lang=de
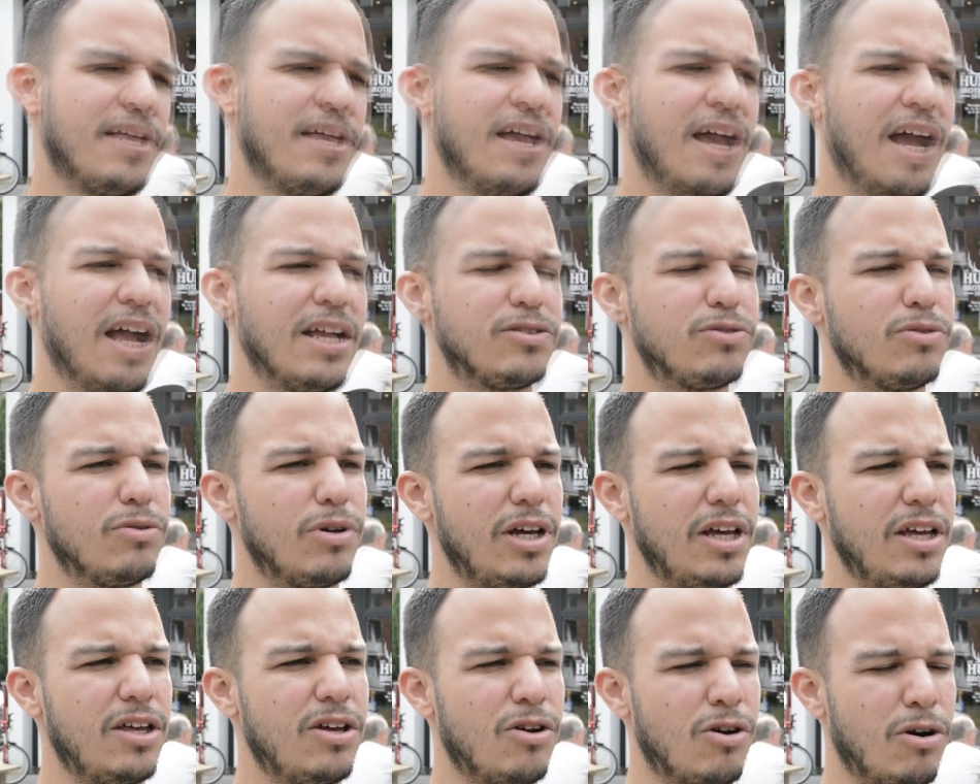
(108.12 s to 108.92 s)
Also
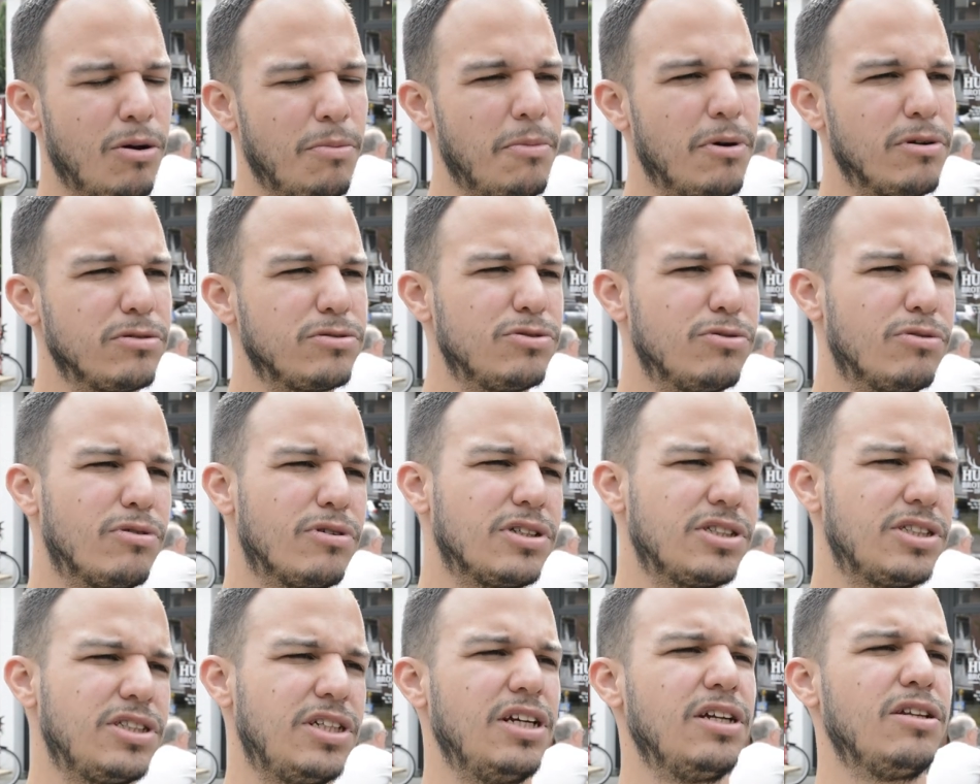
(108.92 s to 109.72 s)
ich komme aus
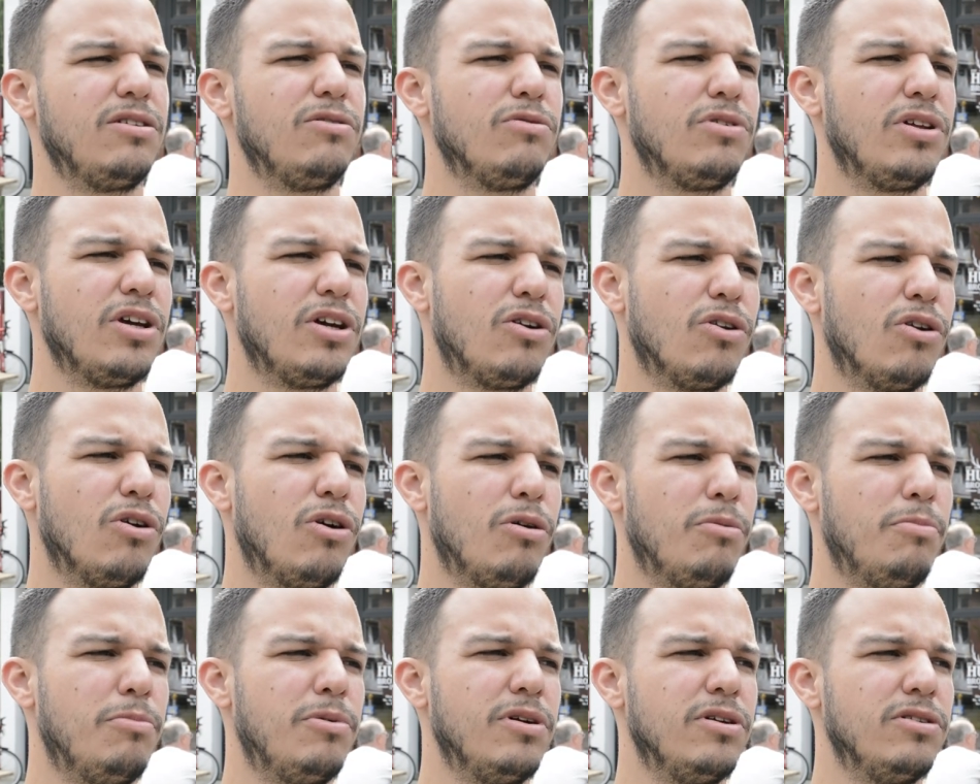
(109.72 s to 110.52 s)
Norderstedt und ich
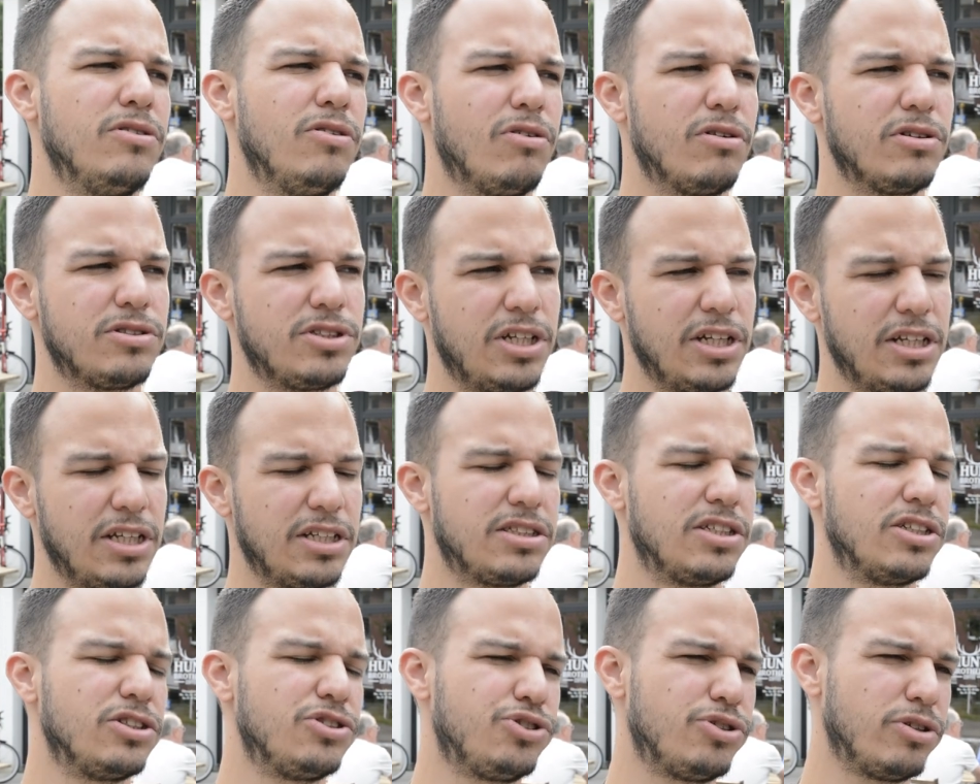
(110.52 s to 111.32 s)
glaube, Norderstedt
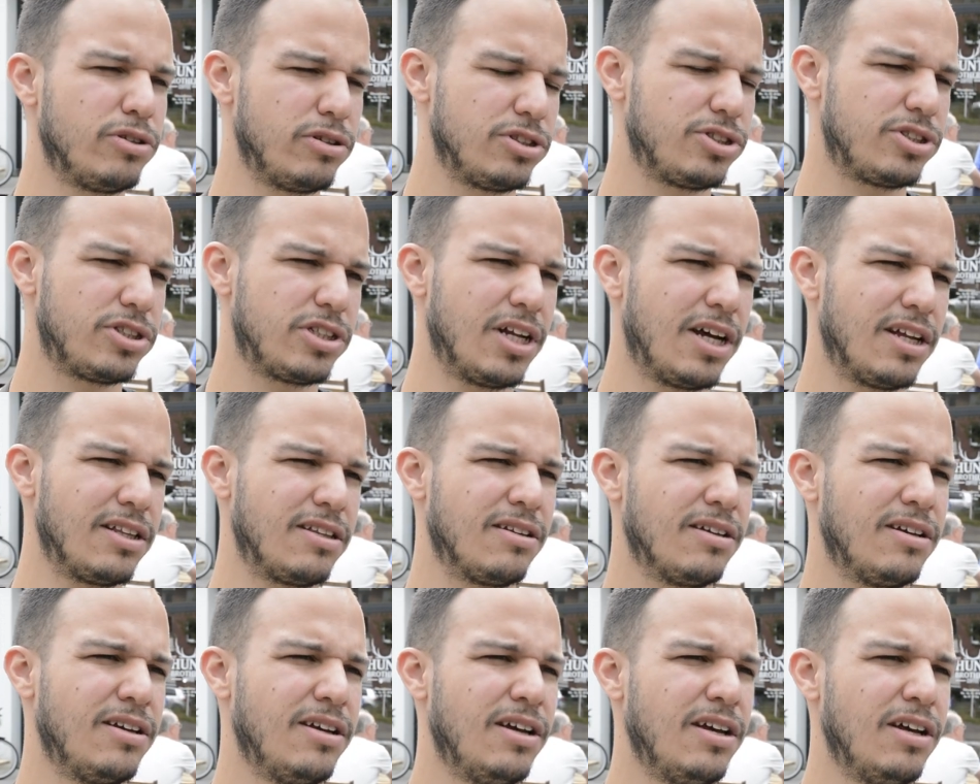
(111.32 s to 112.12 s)
ist eine schöne Stadt
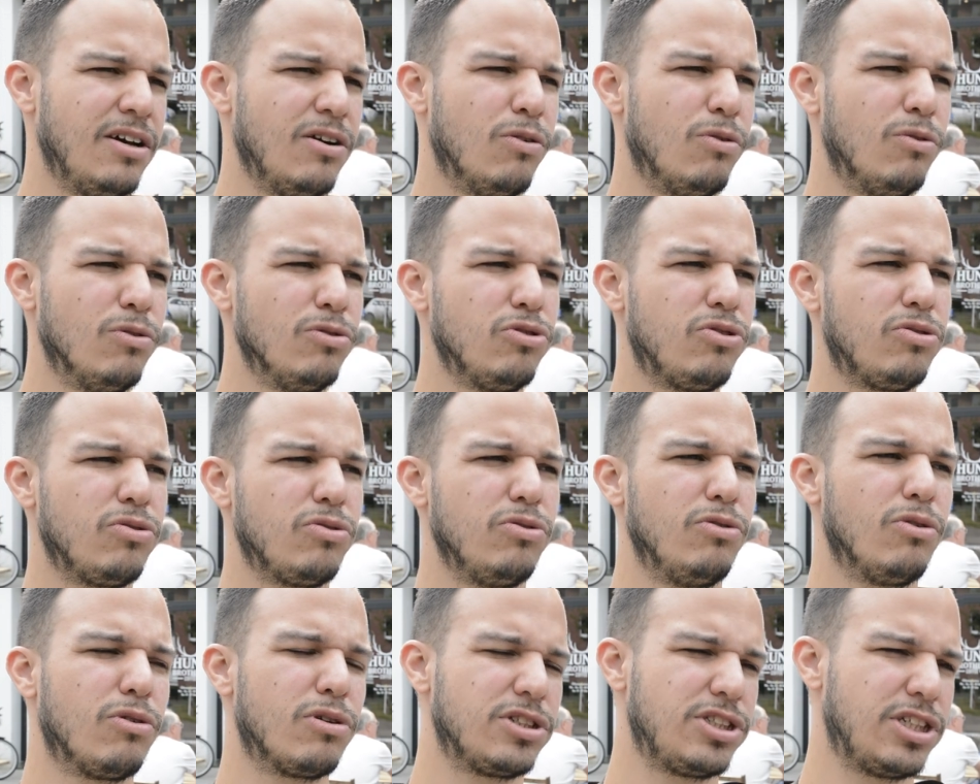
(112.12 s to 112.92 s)
und
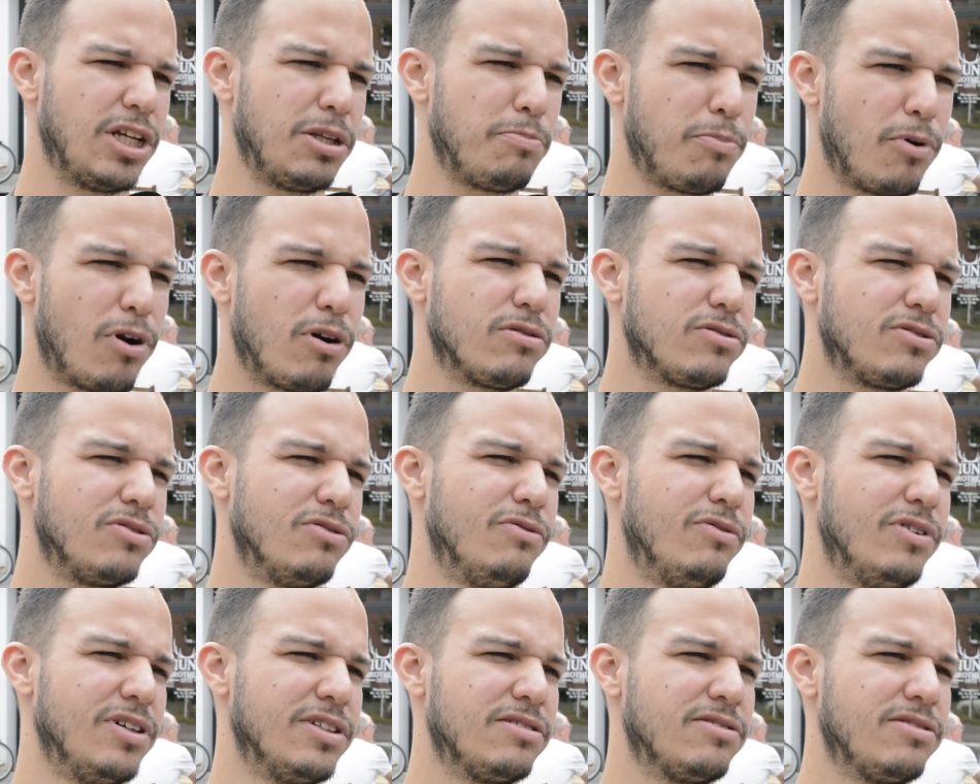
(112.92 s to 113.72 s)
Norderstedt braucht
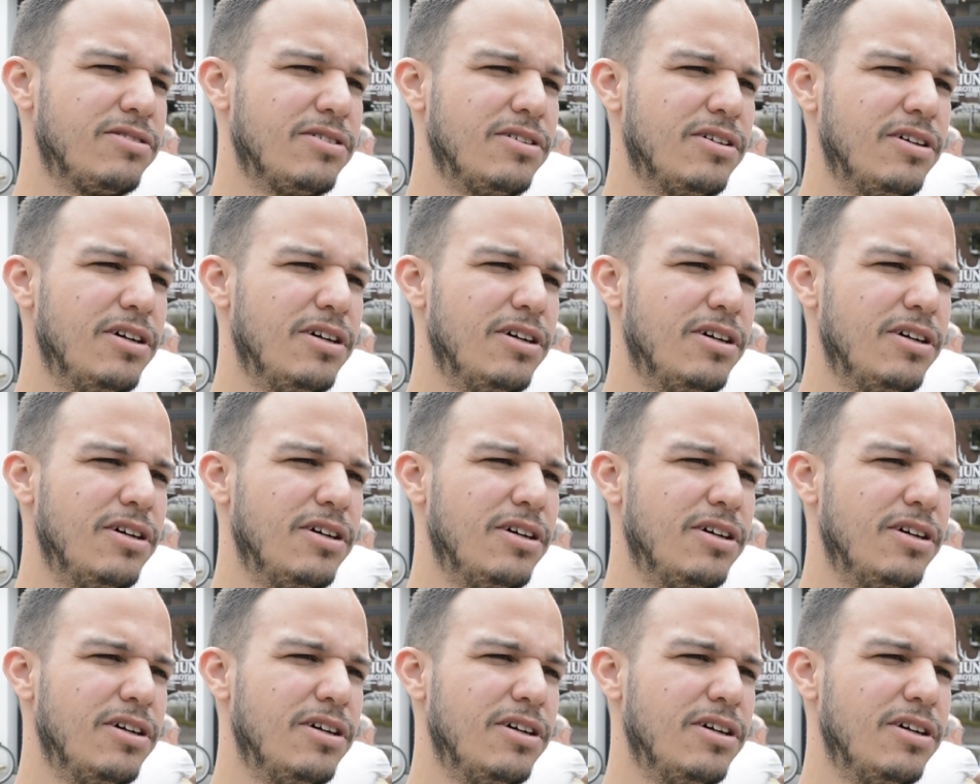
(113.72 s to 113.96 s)
sowas.